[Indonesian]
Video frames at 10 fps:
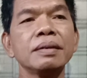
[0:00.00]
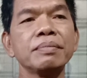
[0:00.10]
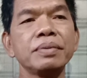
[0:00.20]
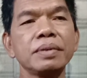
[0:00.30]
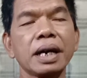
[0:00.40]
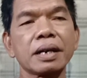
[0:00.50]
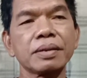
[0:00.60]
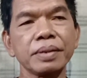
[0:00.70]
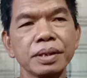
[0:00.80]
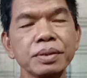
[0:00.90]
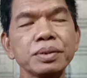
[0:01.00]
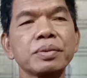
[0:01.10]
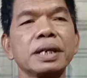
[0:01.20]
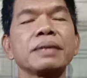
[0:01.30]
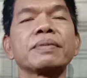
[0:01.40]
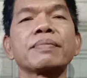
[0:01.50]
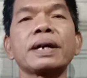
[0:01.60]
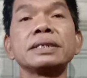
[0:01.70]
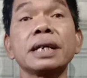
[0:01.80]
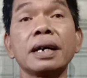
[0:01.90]
Bung Karno itu juga
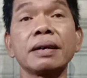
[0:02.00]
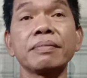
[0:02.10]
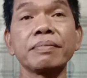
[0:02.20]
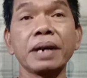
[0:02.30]
diperpanjang,